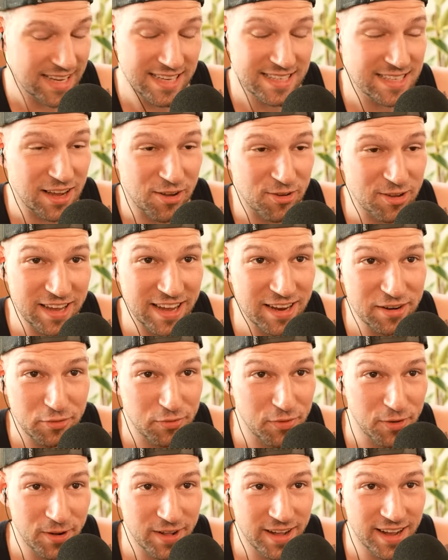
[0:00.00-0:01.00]
Okay. Ich sag euch ehrlich,
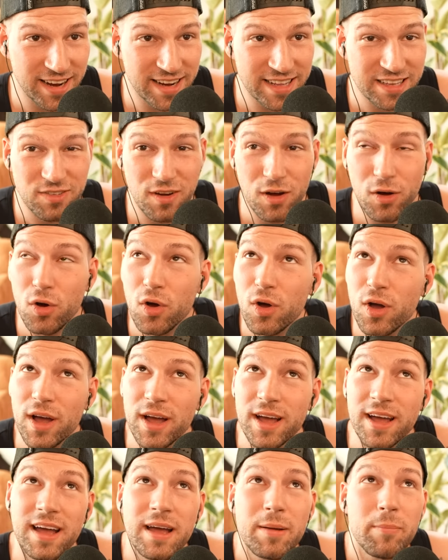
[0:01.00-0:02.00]
voll geil. Ich war auch
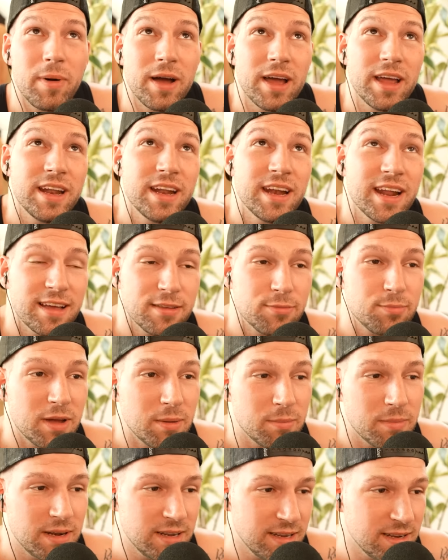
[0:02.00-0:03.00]
äh, bei den
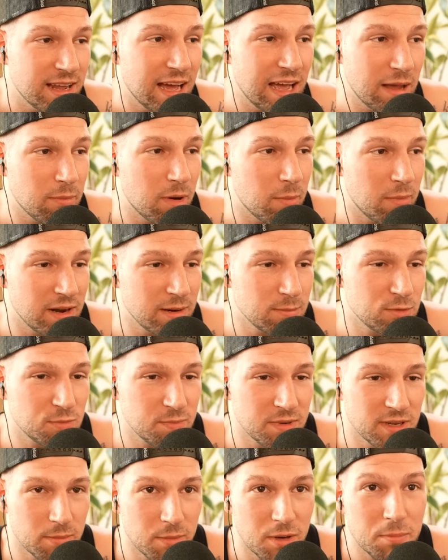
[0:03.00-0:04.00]
Eisbären Berlin einmal bei einem
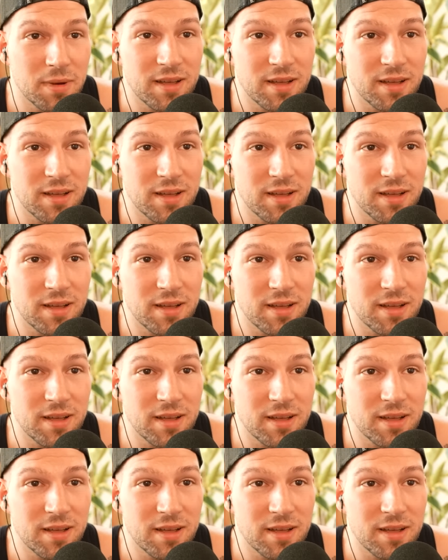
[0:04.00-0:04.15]
Spiel mit